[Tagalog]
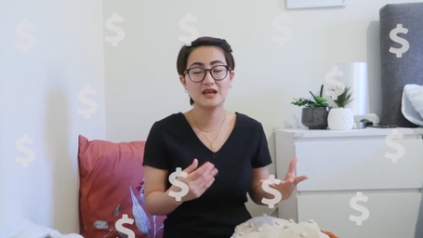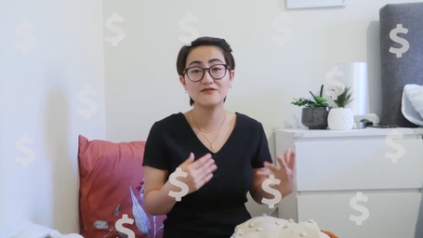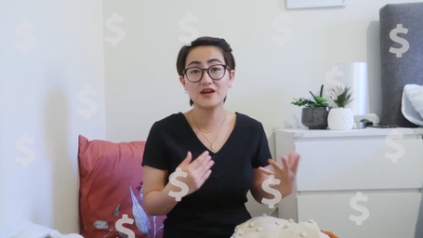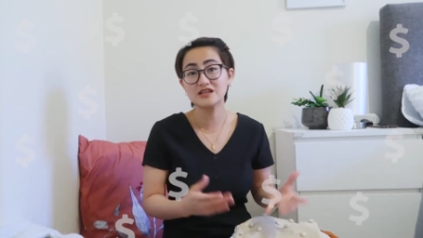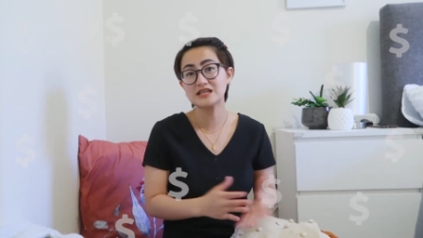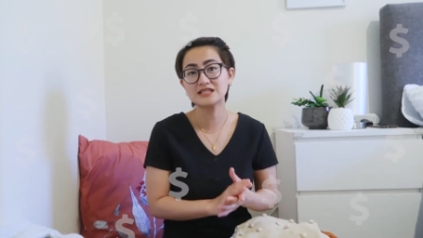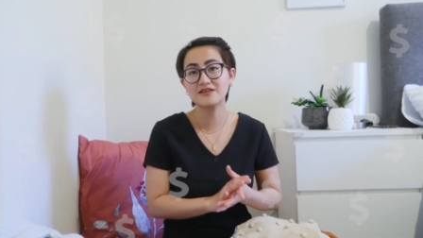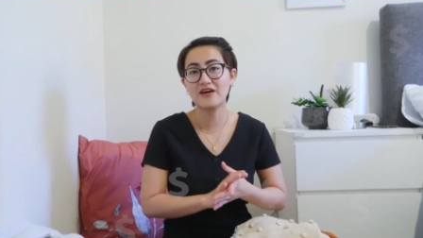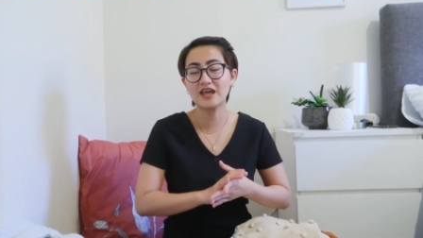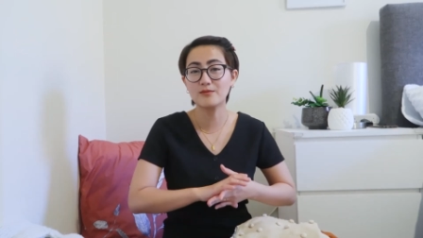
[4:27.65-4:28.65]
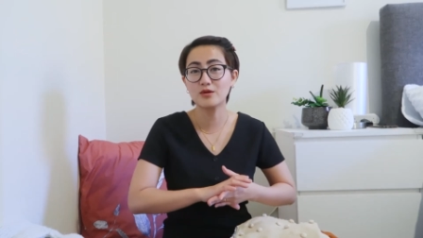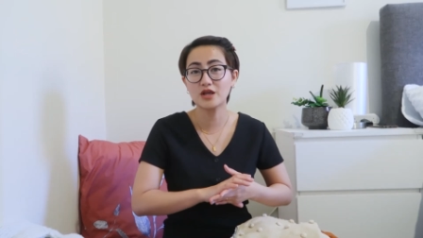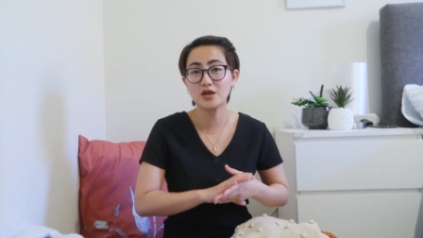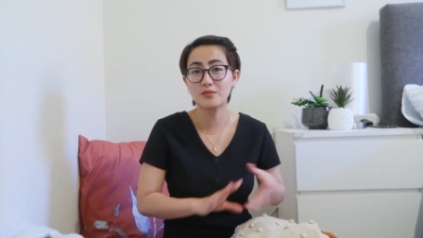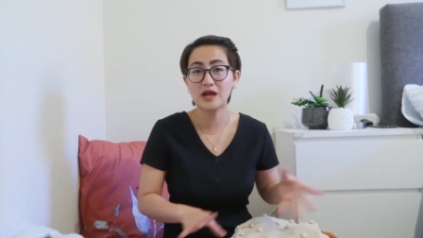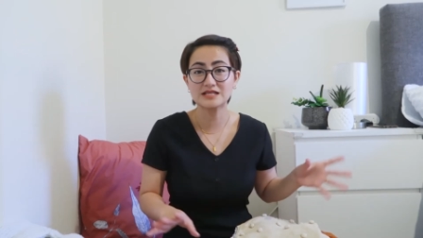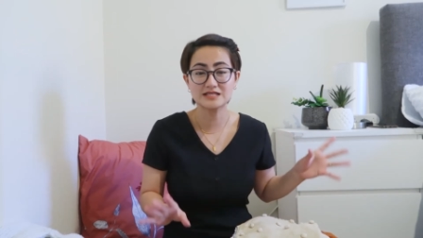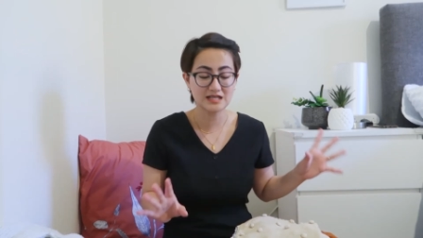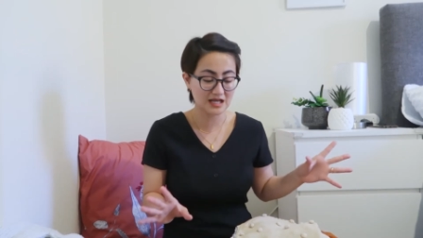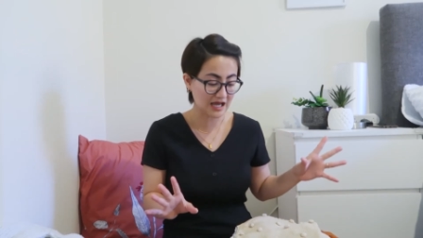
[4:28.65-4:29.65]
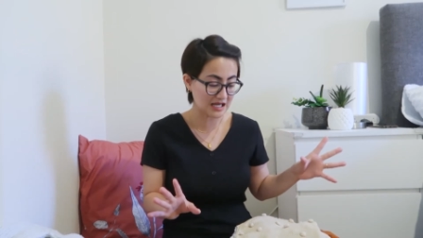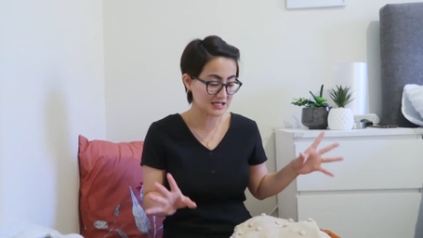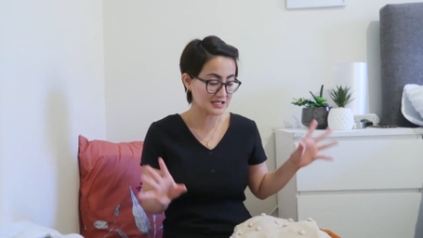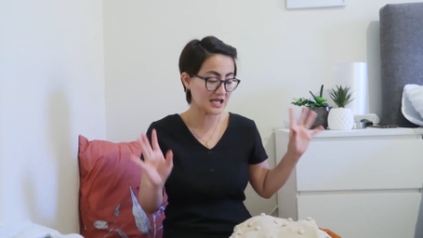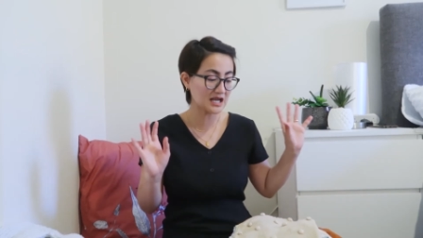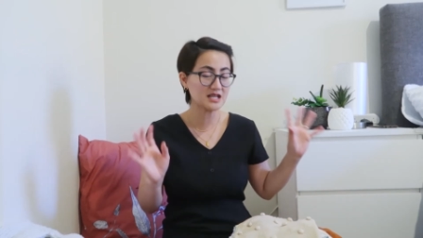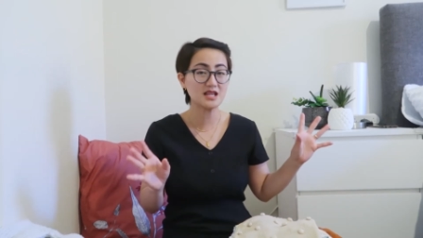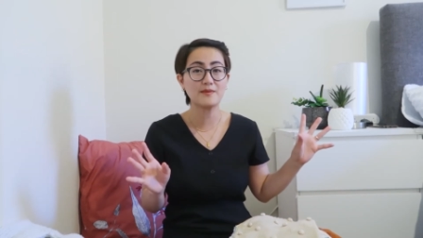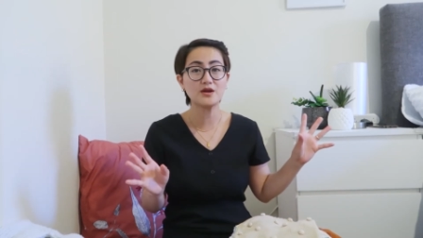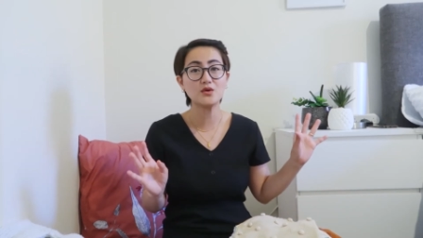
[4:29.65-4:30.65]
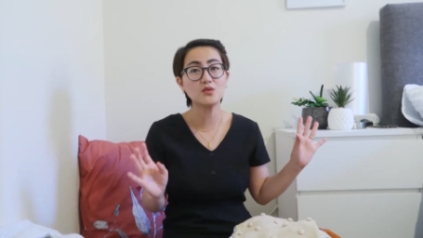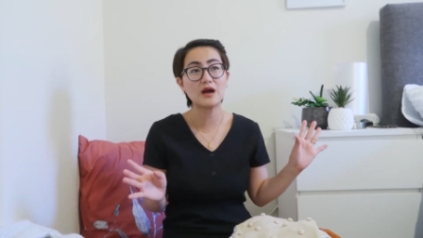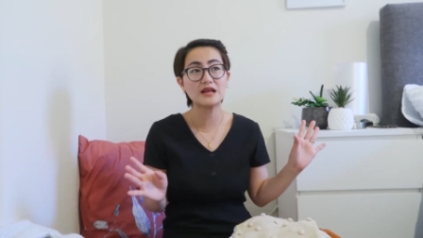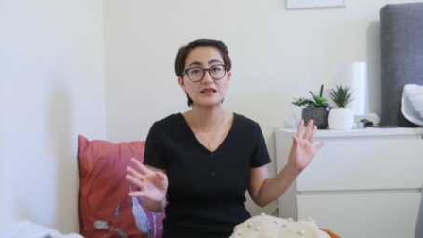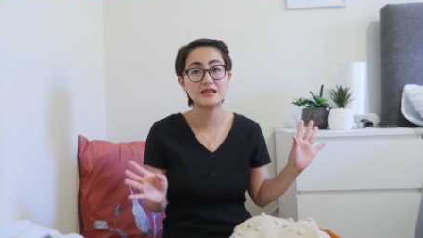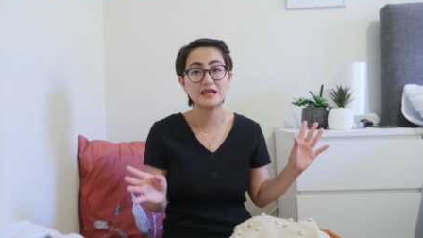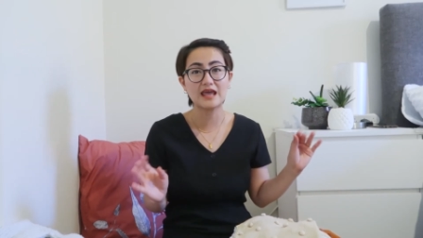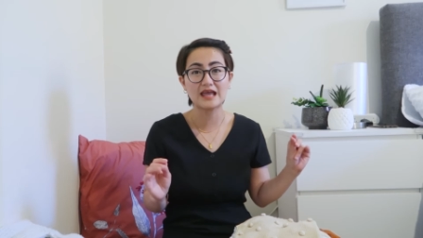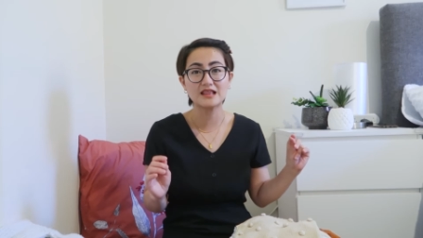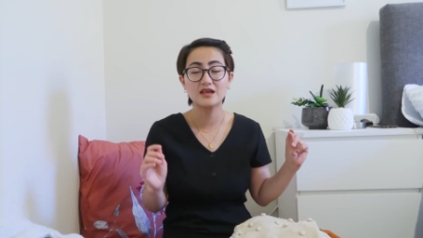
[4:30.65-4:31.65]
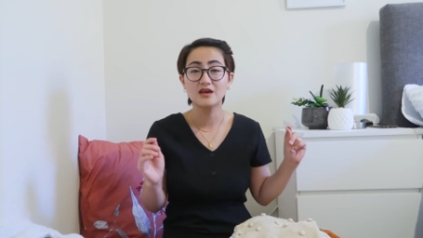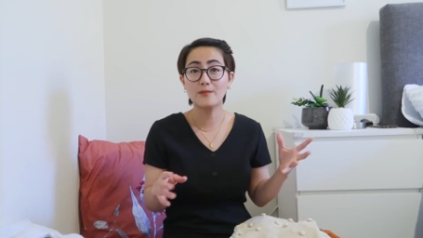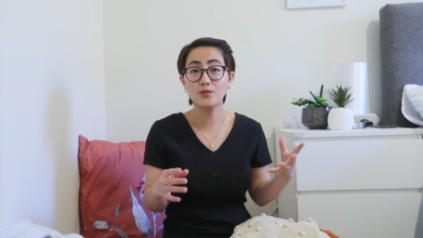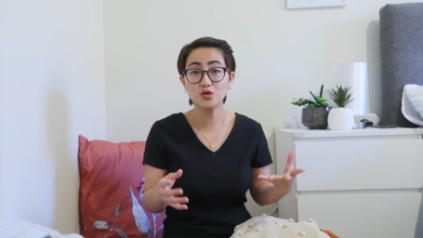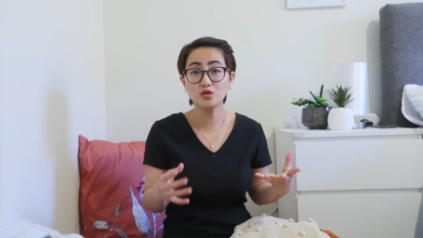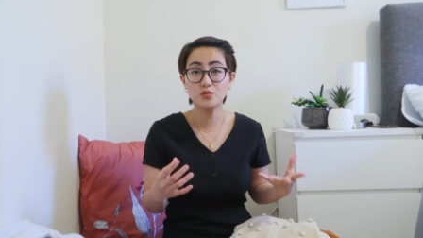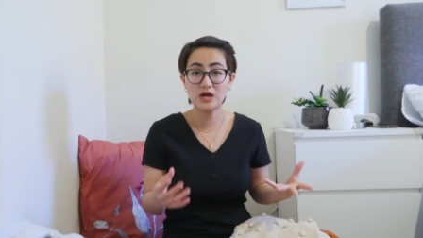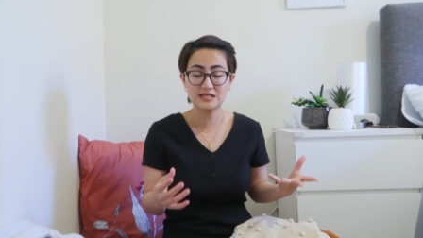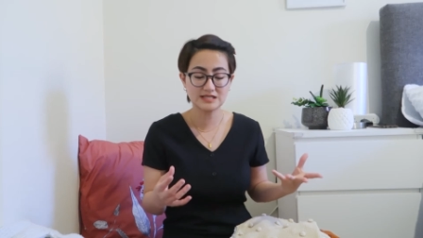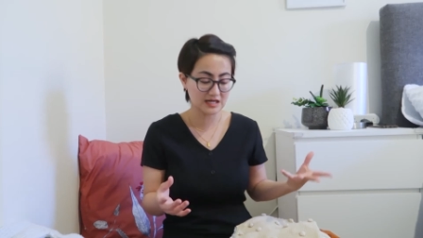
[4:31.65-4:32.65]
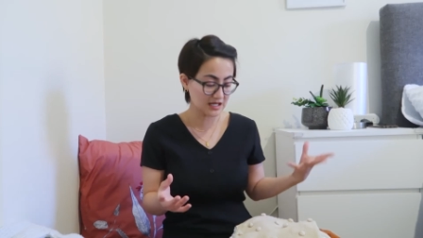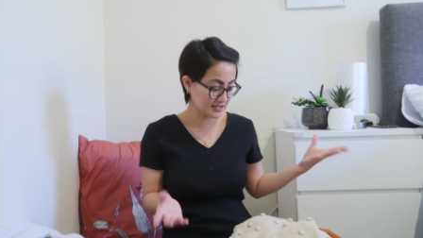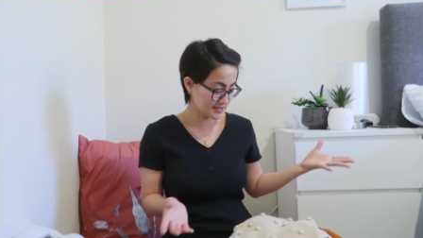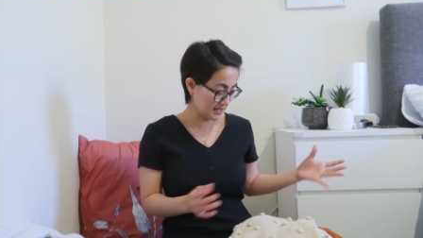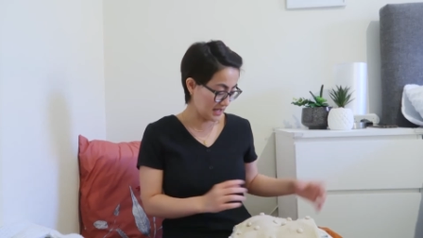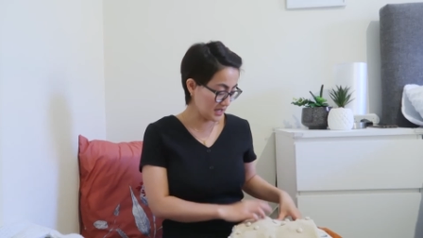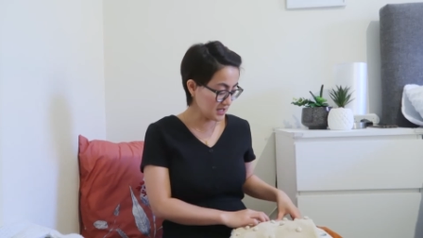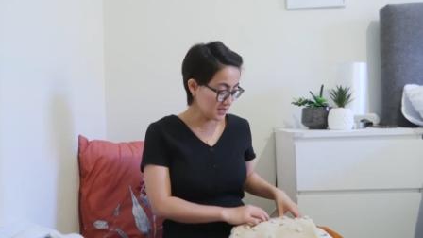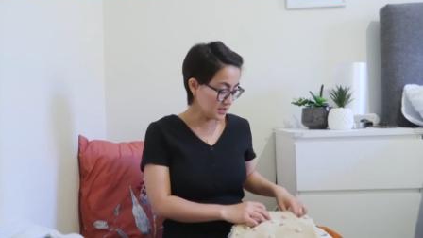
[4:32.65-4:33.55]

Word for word: And very justifiable na yung prices nila guys kasi ang ganda pa nung quality and from good brands talaga sila.